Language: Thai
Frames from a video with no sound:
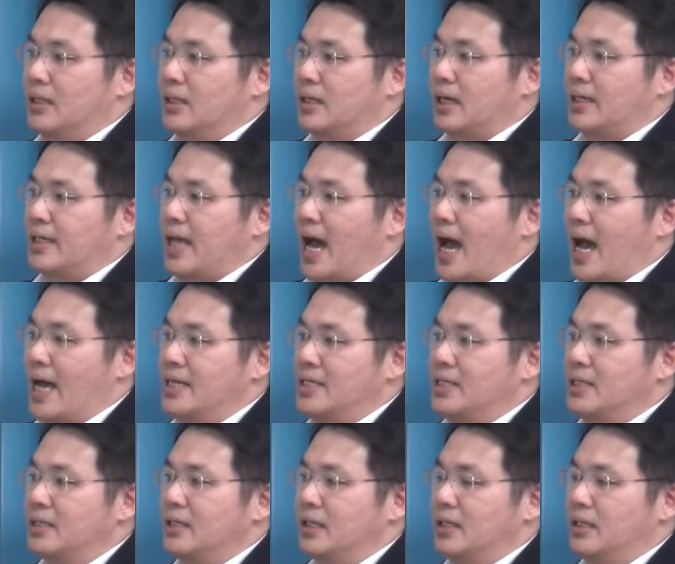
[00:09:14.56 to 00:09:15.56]
ขยาย
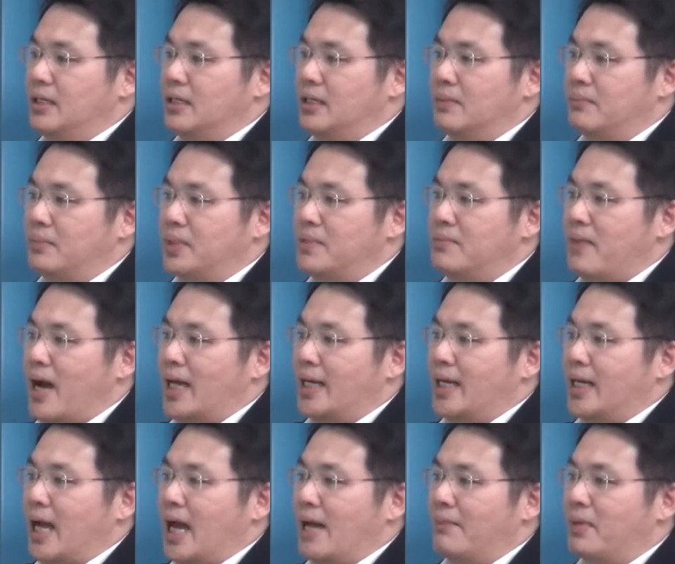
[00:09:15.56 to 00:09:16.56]
ปริมาณใน
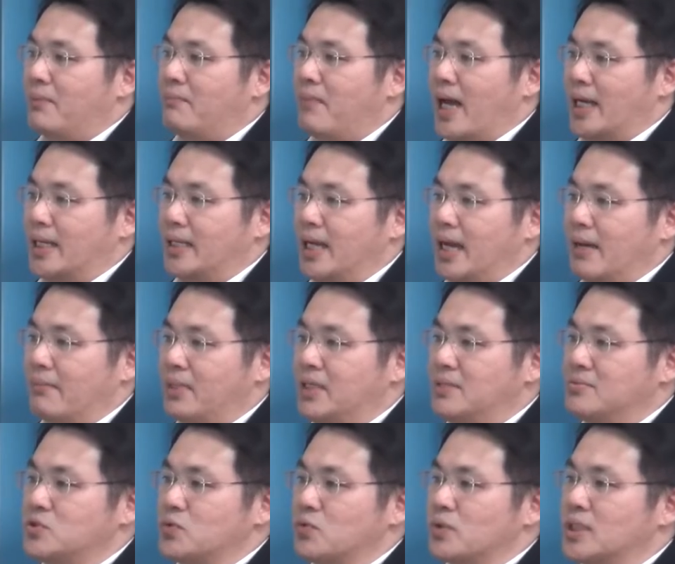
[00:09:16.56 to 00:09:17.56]
การบำบัดเนี่ยเพิ่
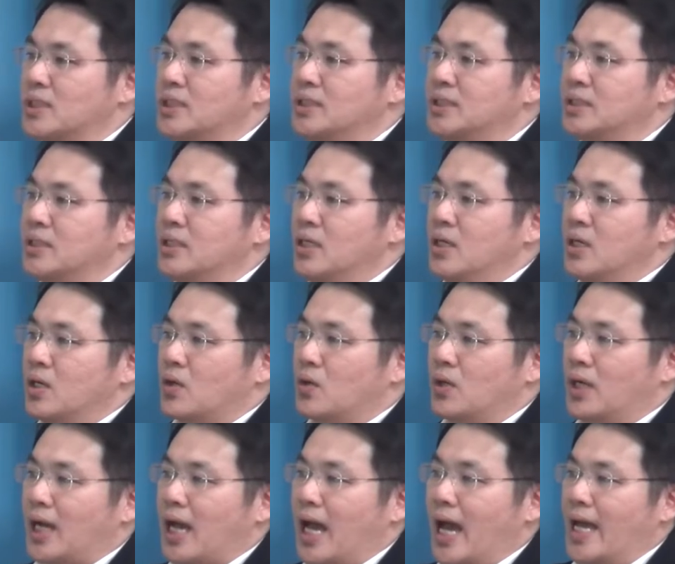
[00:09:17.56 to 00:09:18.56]
มสูงขึ้นก
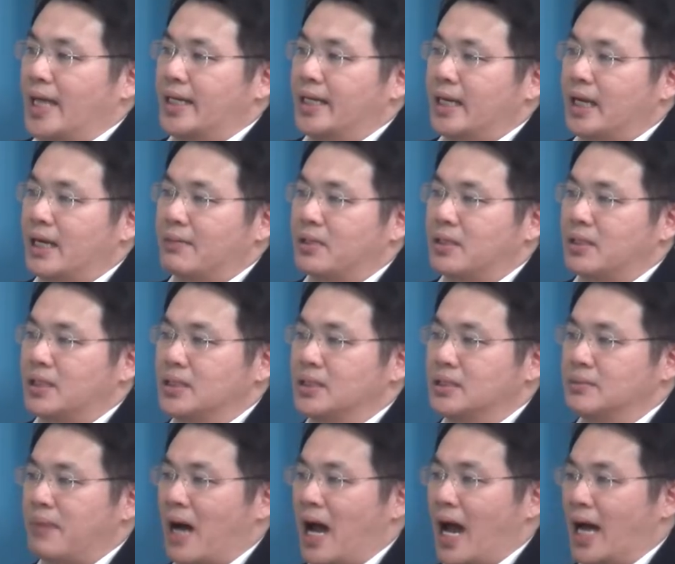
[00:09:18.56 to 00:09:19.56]
ลไกนะครับก็คือ
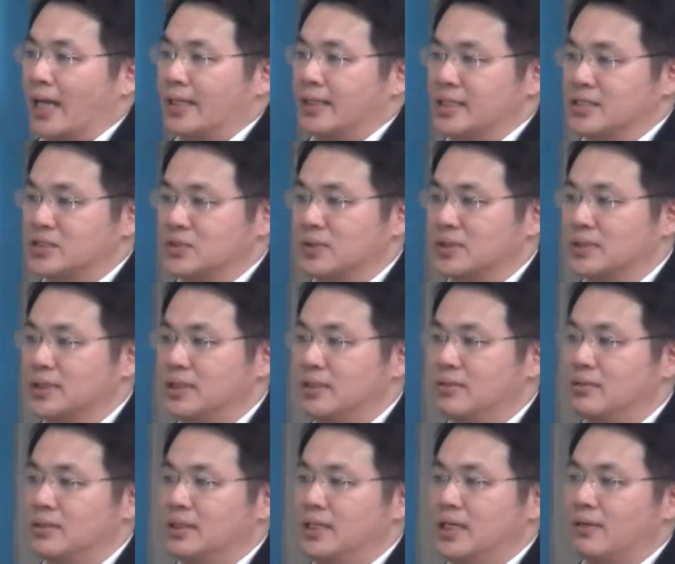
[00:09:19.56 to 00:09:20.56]
ผ่านในส่วนที่เรา
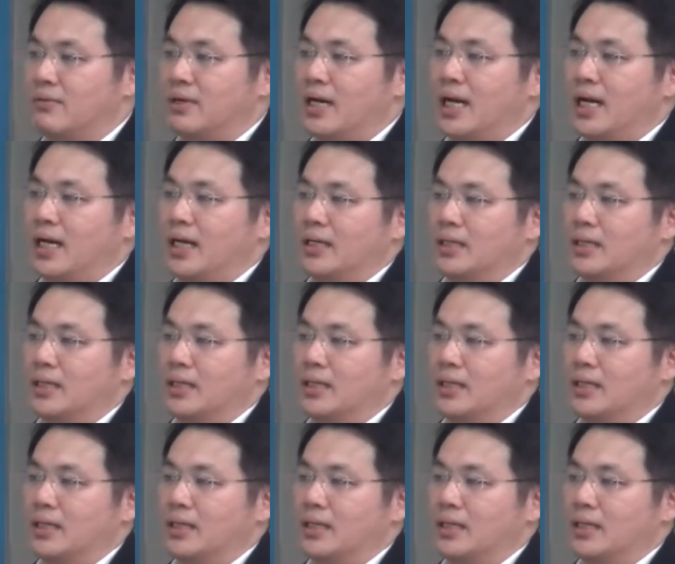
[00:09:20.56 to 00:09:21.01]
เรียกว่า